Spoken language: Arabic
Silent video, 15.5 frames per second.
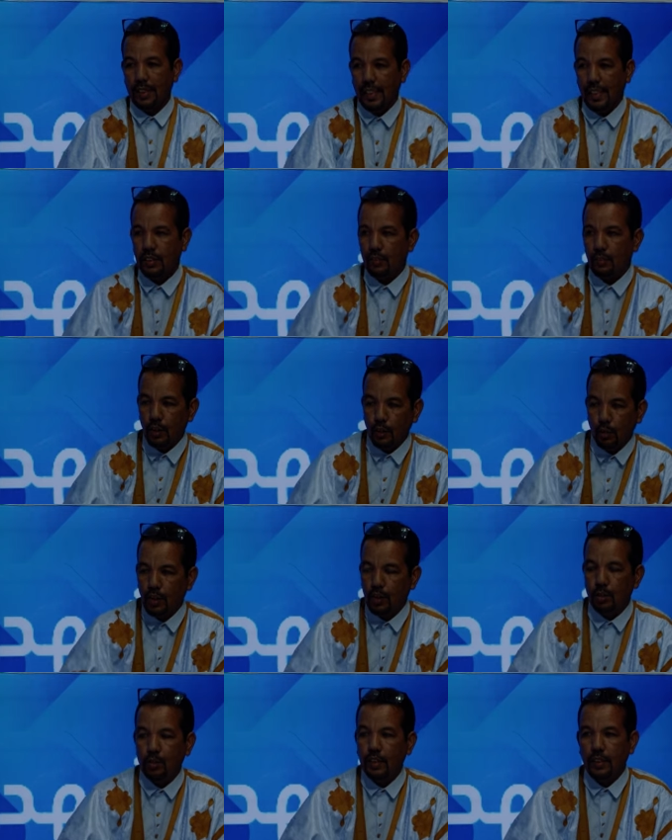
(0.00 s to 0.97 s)
نع... في كل
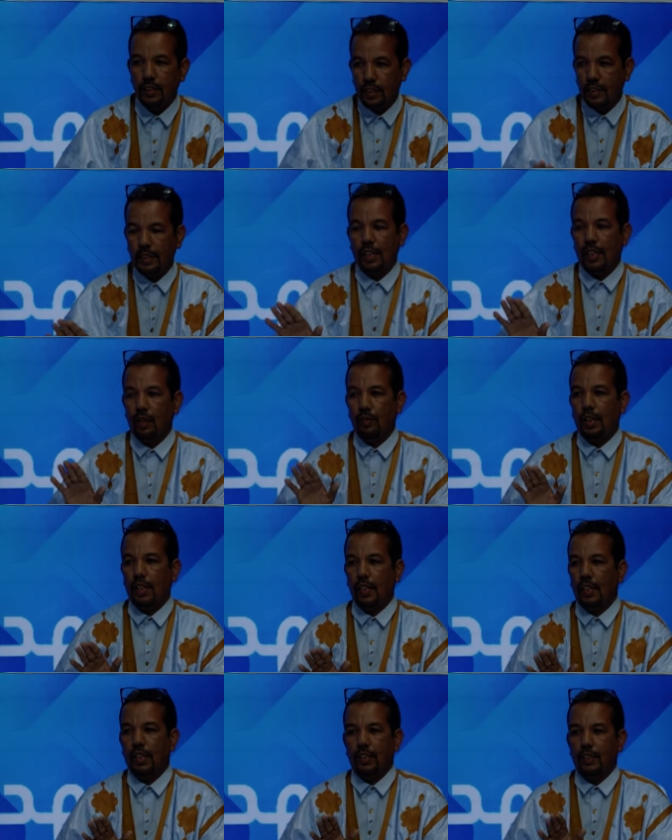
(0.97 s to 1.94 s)
جزئية سنعرض على
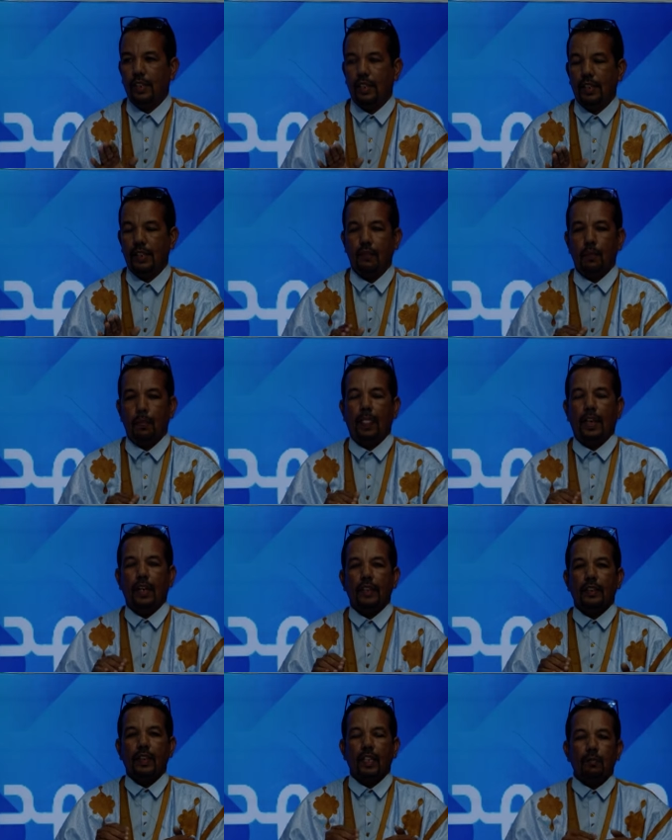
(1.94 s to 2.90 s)
الاختلالات
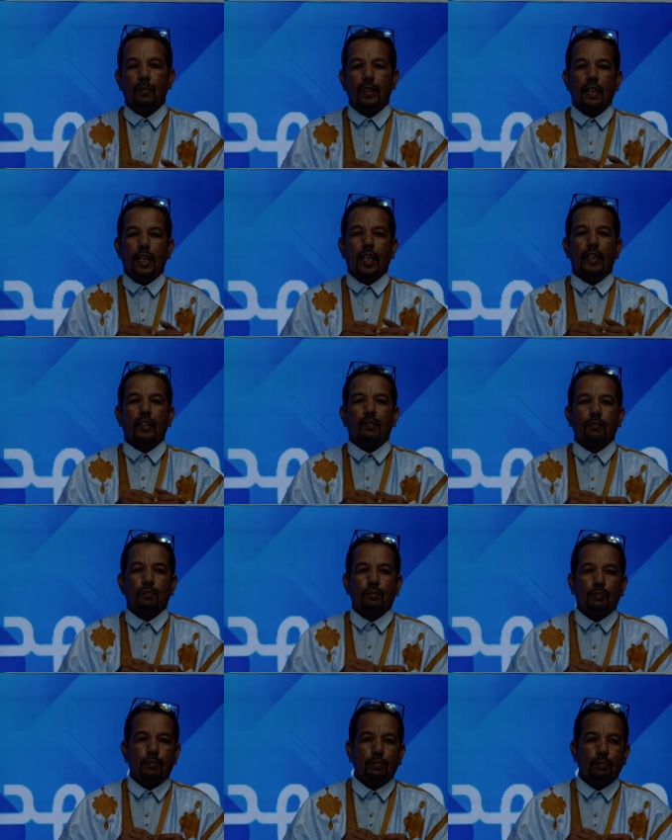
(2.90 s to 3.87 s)
طيب الآن
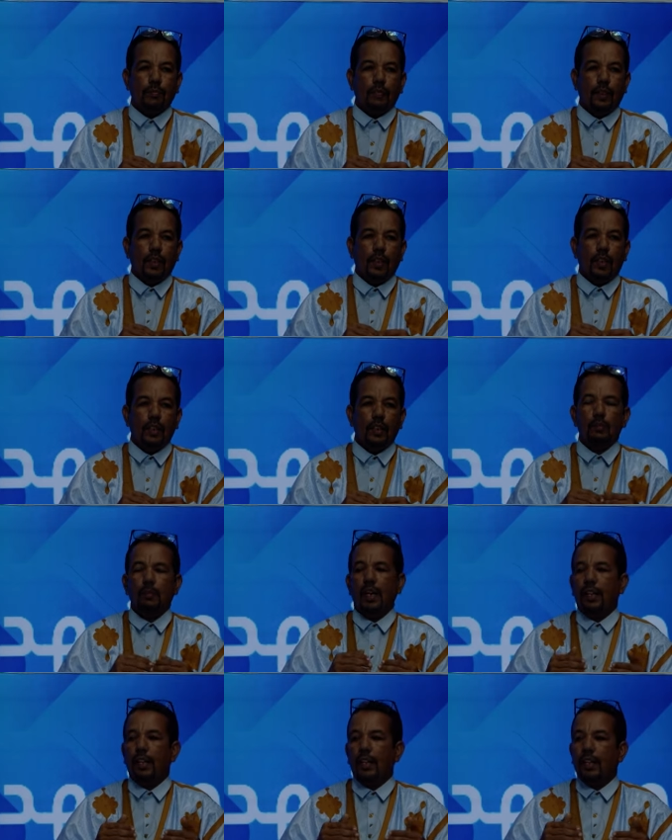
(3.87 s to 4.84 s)
لماذا